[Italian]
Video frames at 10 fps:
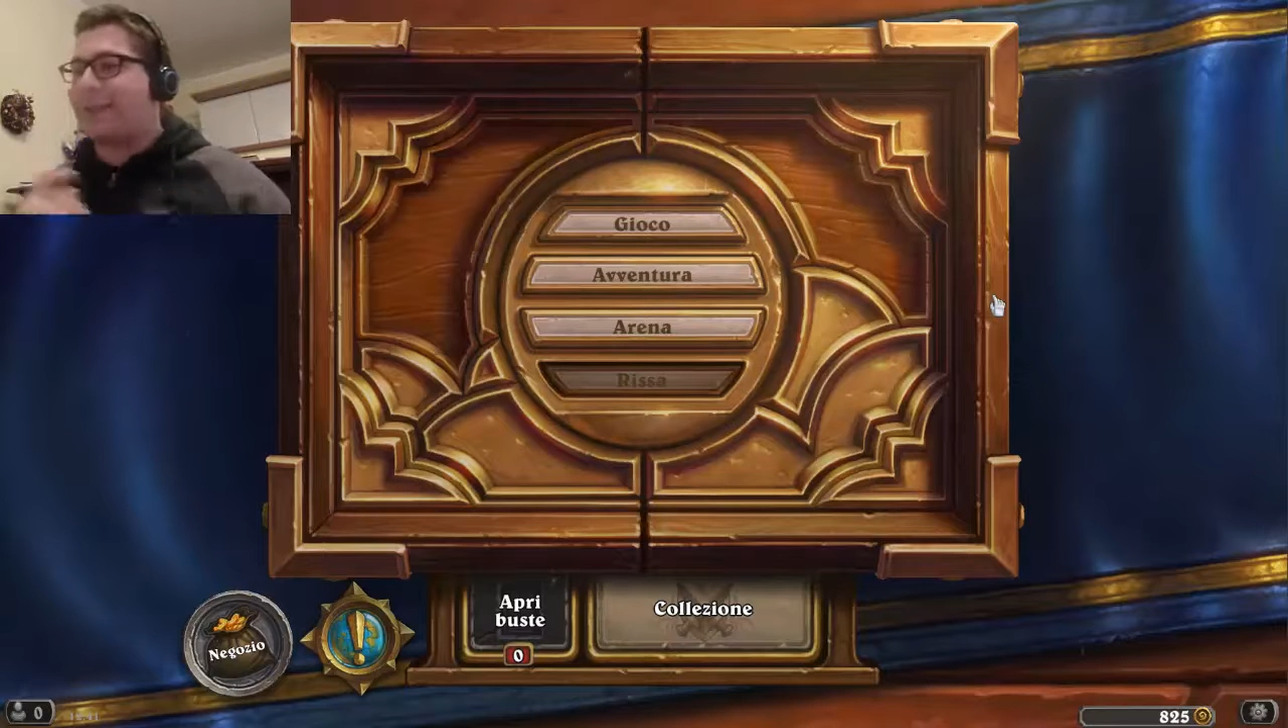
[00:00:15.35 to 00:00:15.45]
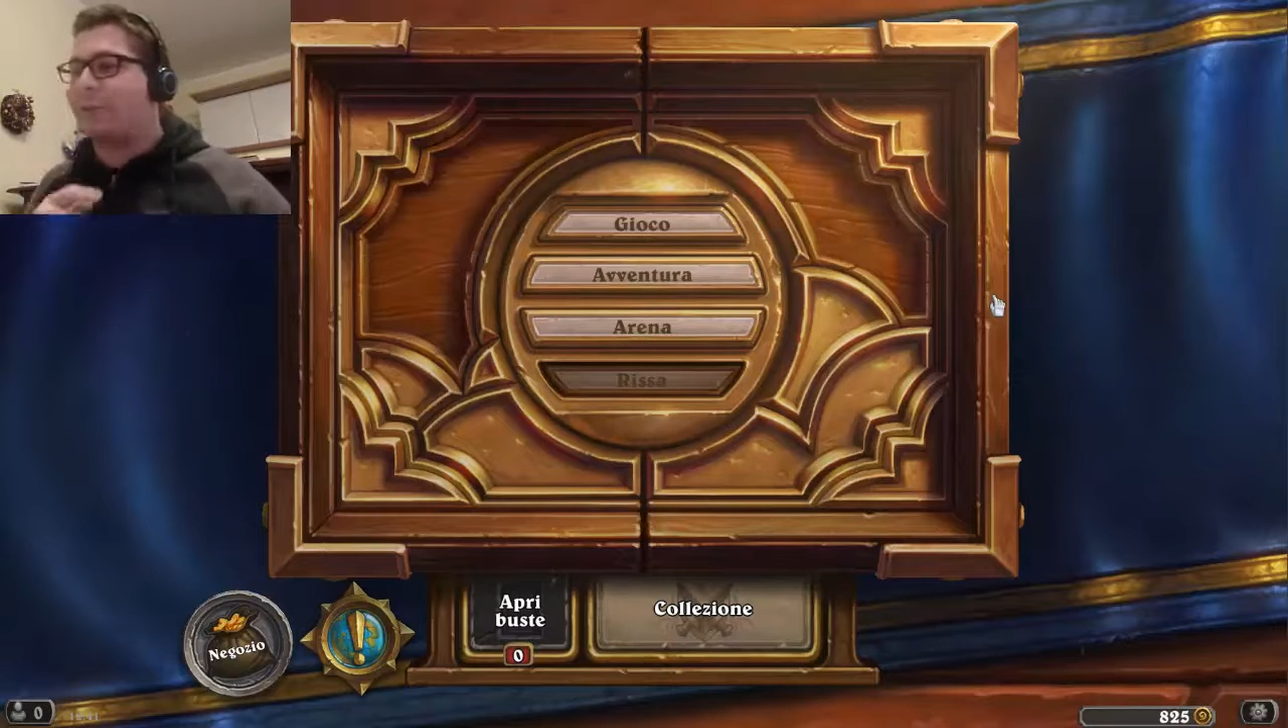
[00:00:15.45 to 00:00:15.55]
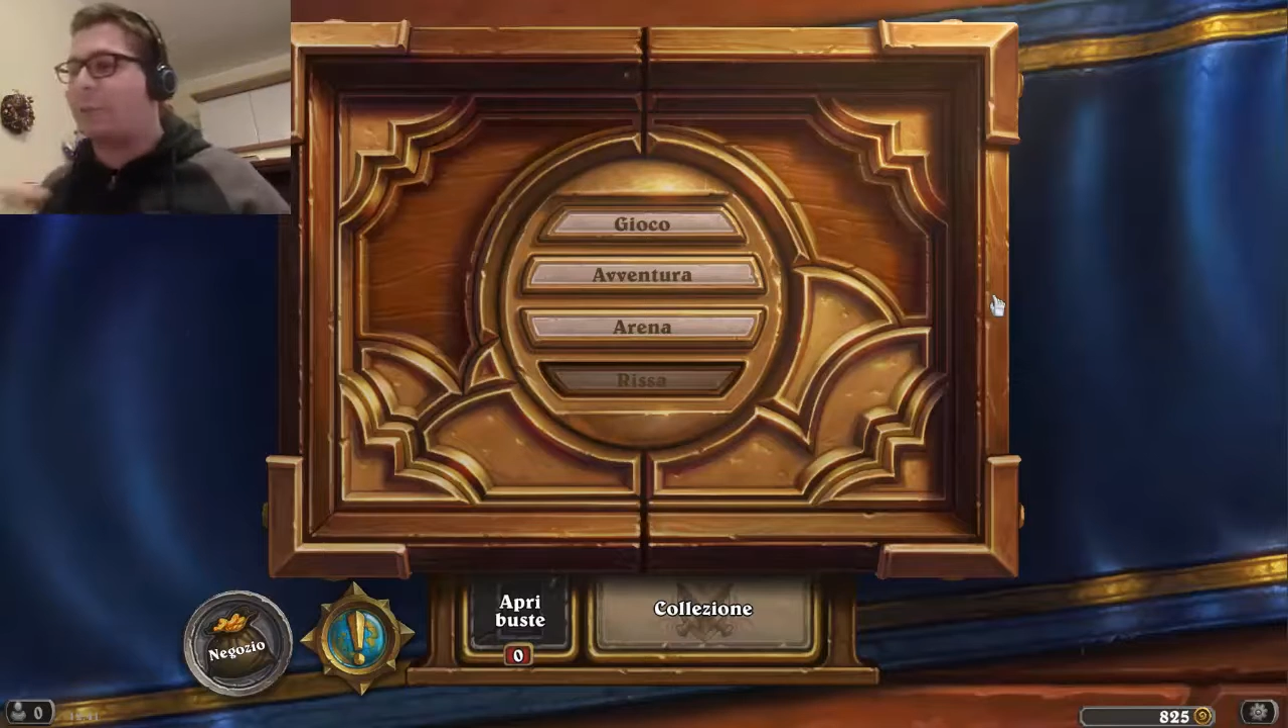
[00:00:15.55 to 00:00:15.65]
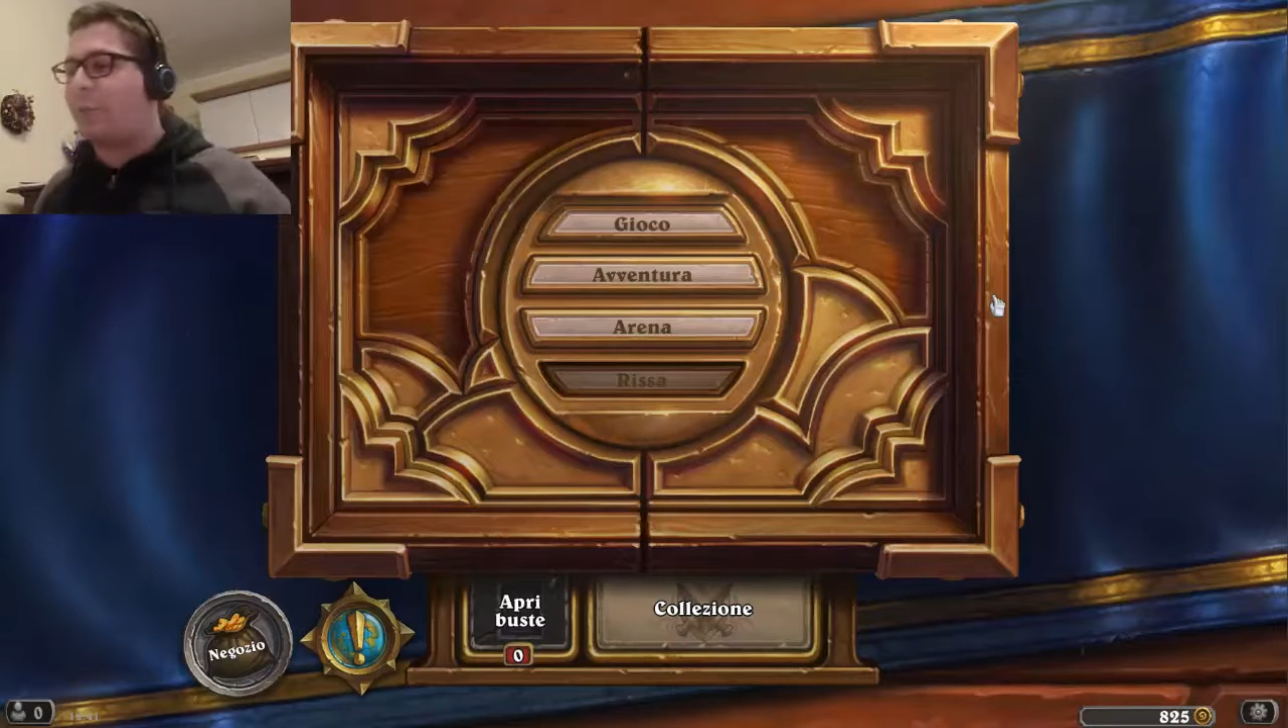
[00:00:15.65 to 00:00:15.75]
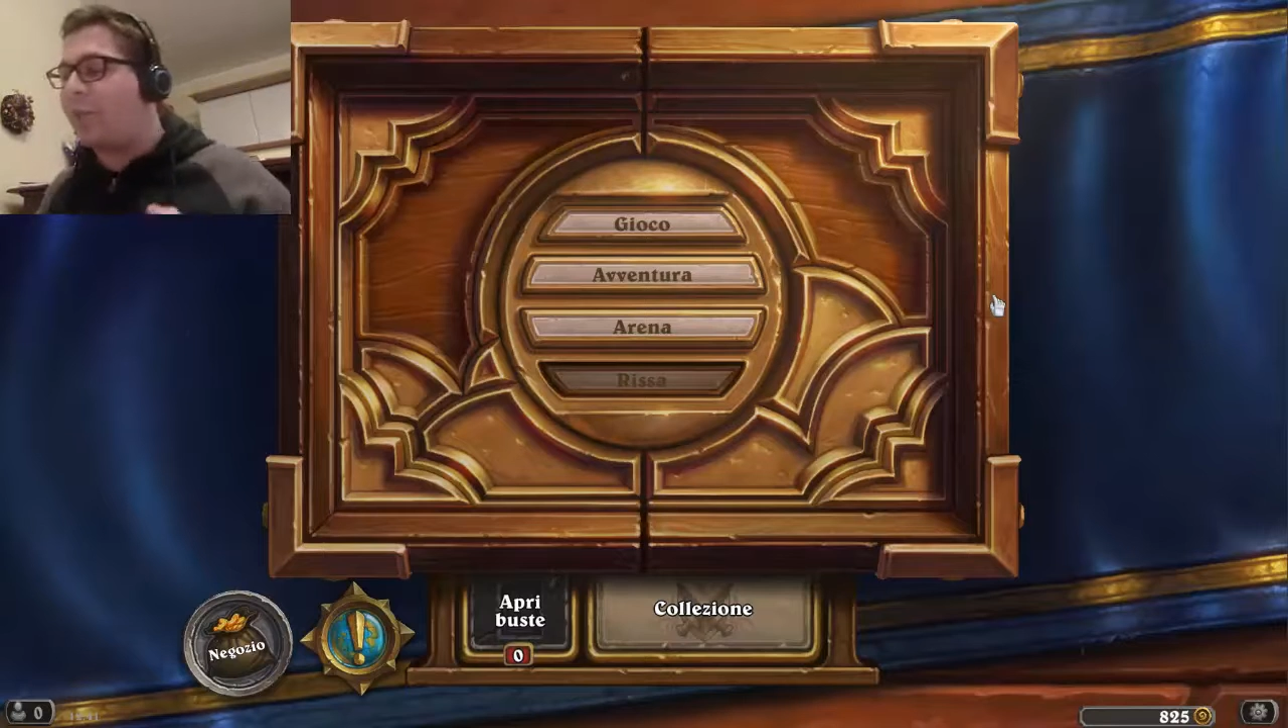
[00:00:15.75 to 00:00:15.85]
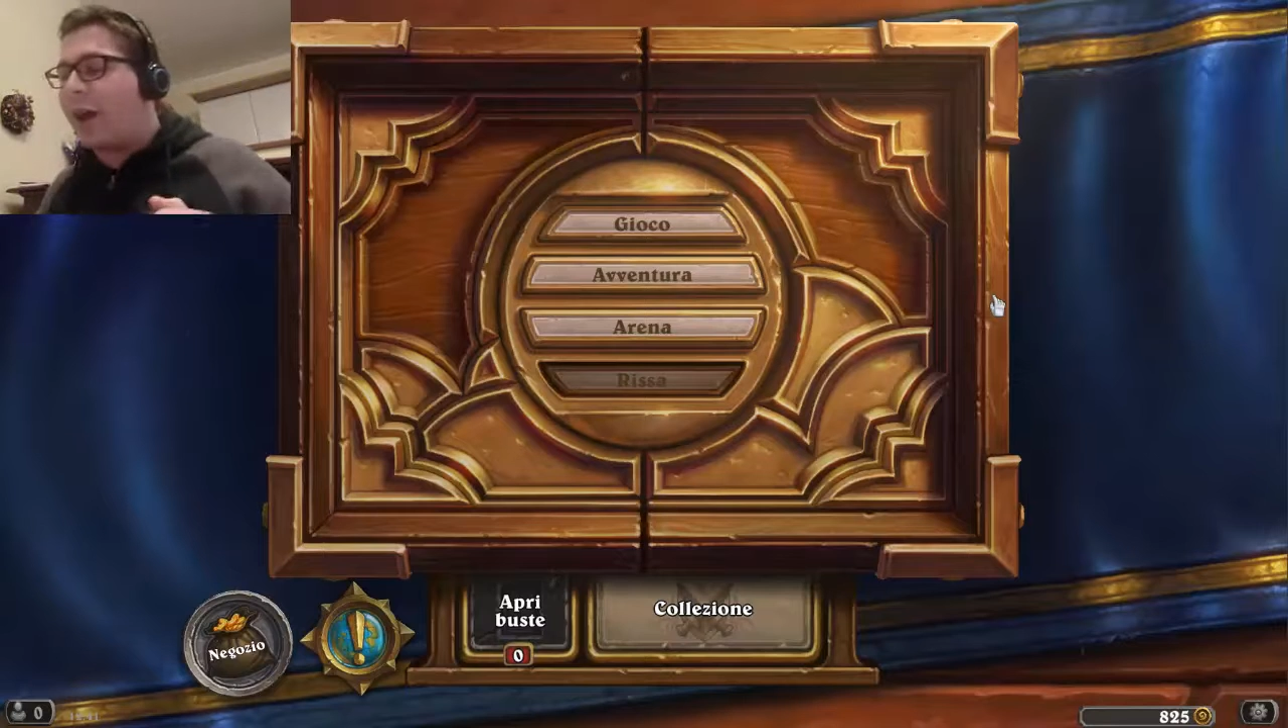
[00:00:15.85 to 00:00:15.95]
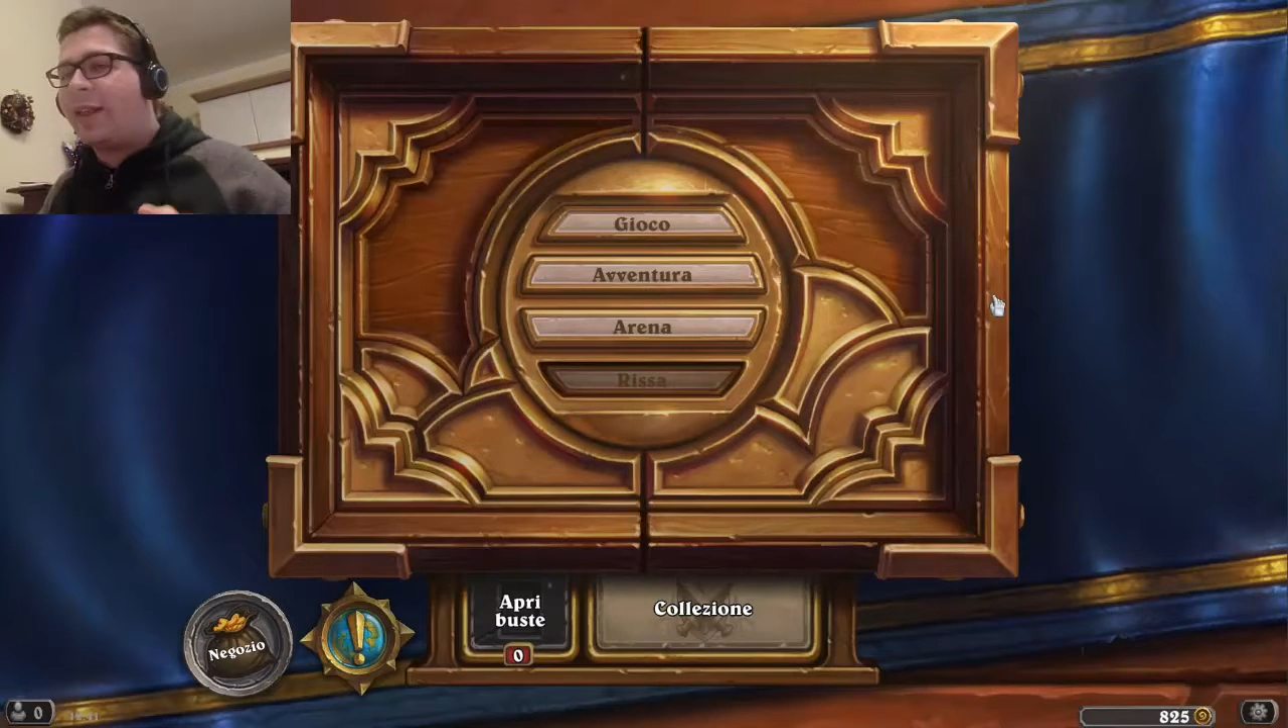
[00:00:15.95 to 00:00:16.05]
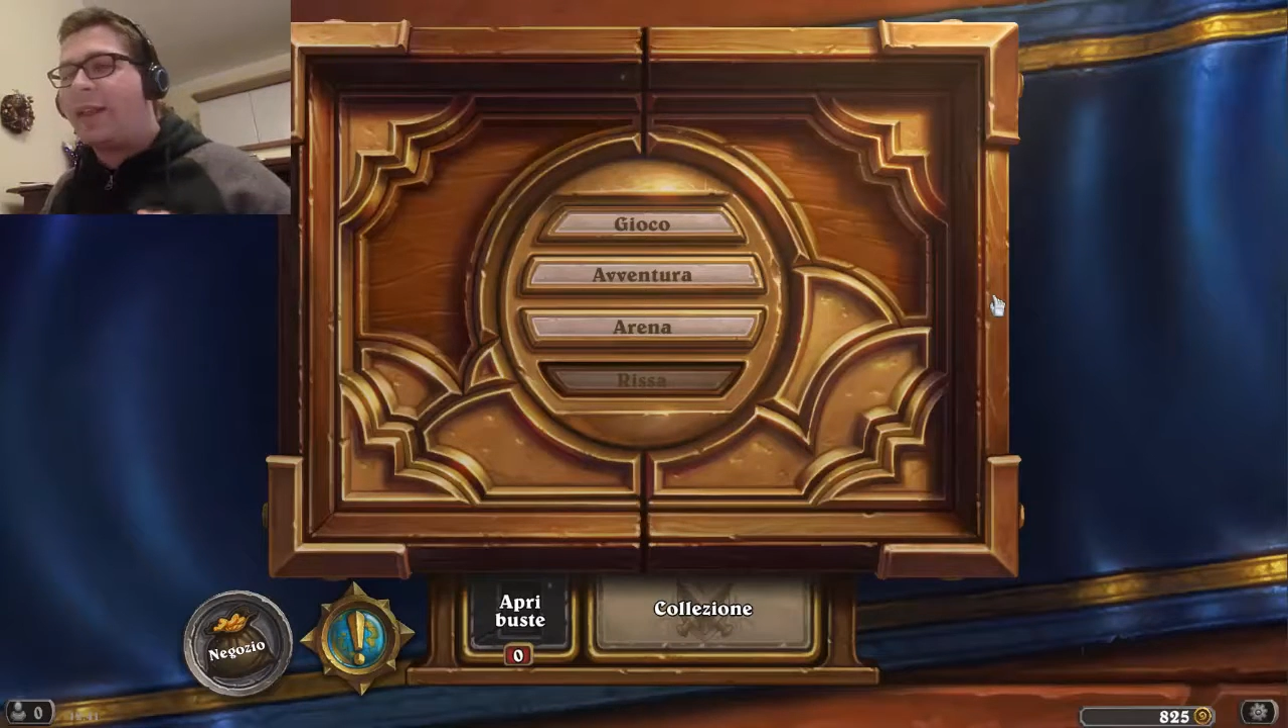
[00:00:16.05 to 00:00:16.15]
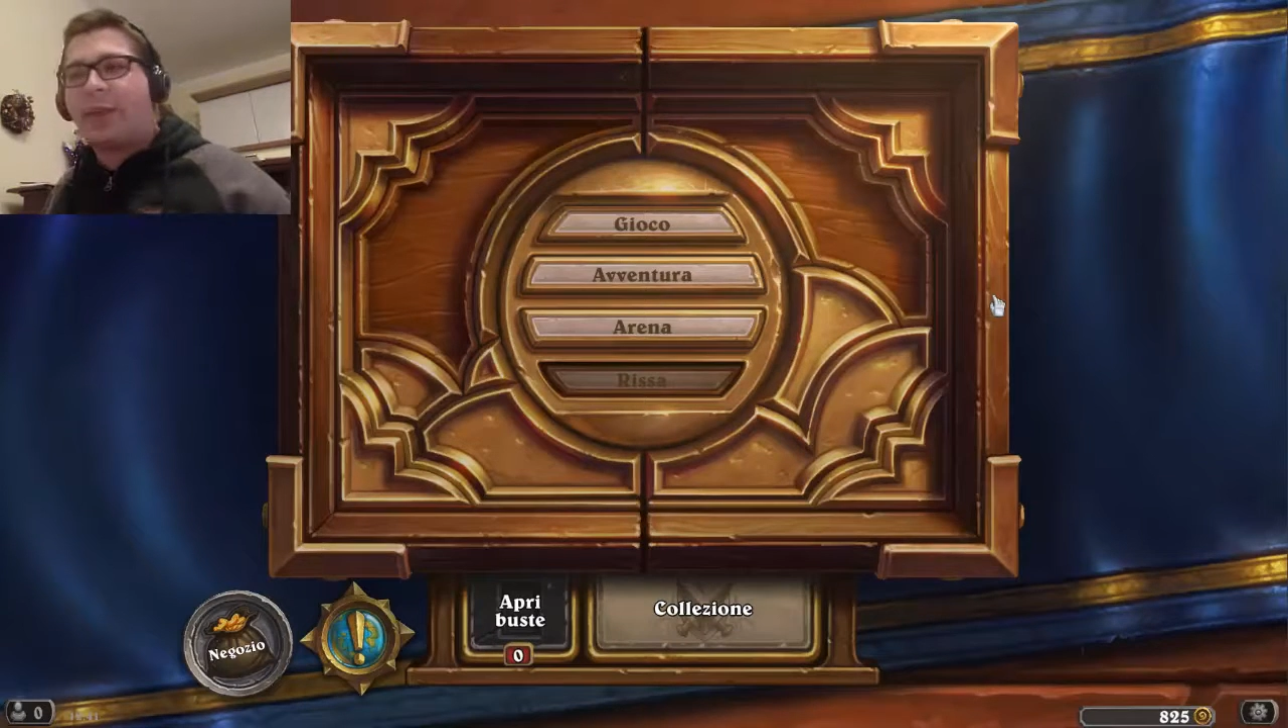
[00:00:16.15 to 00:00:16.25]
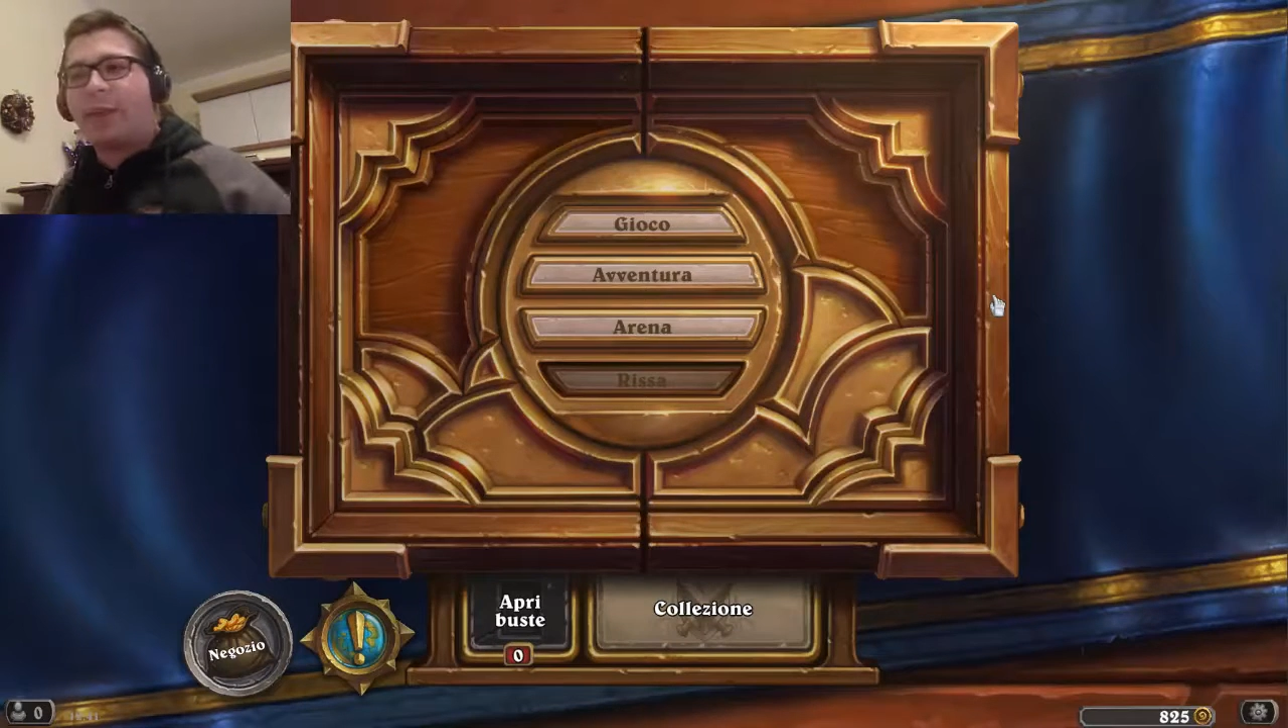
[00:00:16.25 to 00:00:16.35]
tanto tempo
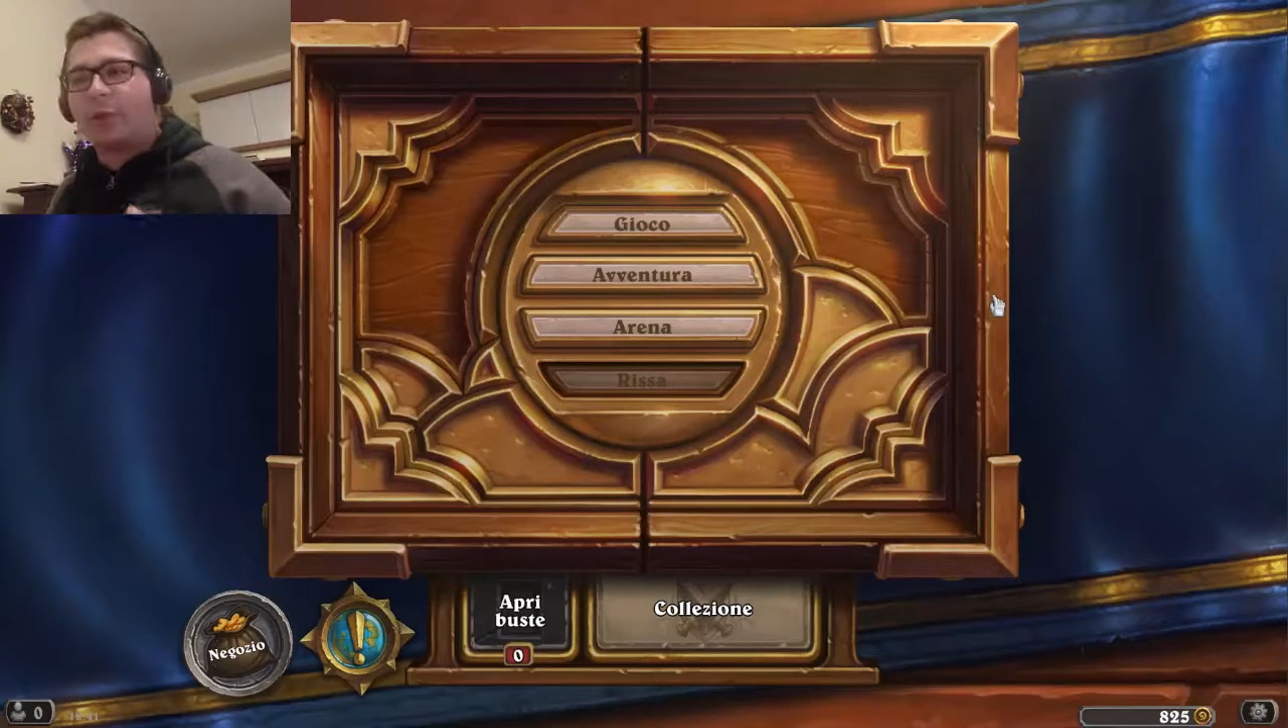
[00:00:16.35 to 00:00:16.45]
fa